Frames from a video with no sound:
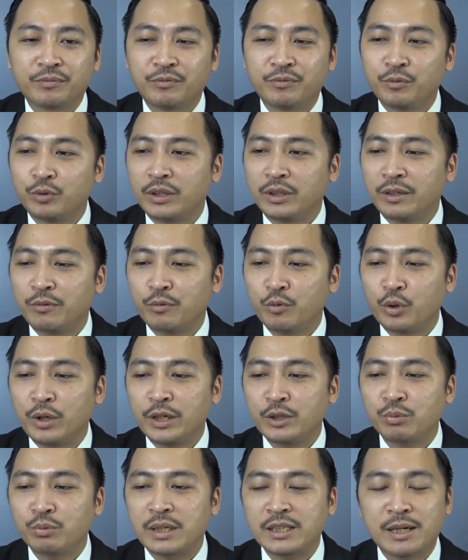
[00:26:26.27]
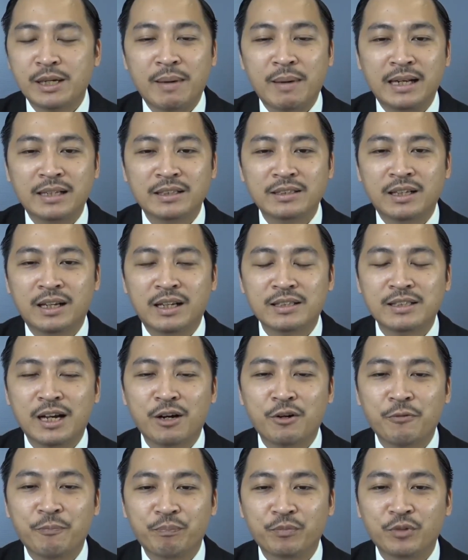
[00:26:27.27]
vụ thì vụ đấy chúng ta sẽ bàn à,
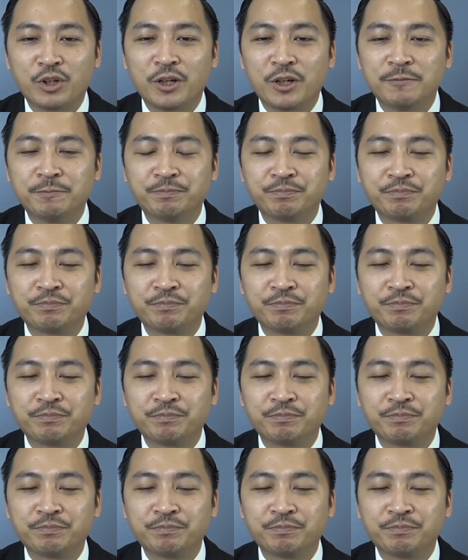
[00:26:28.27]
sau đó